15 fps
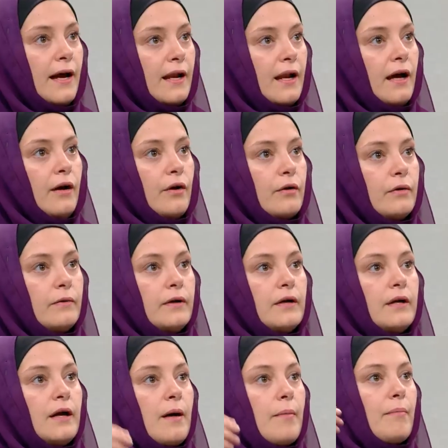إيه. الاحرى
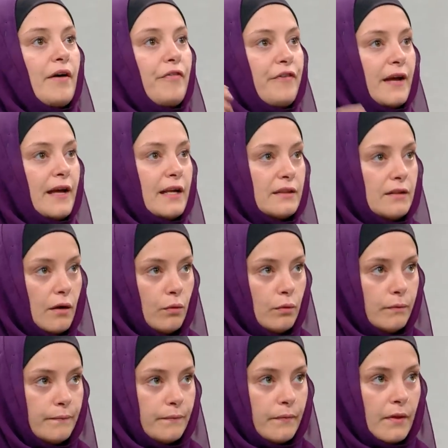ما فيها لا ضوء
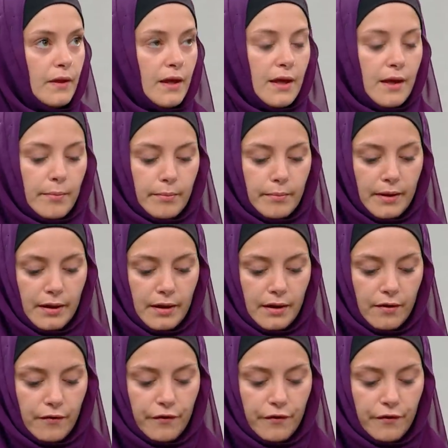آه،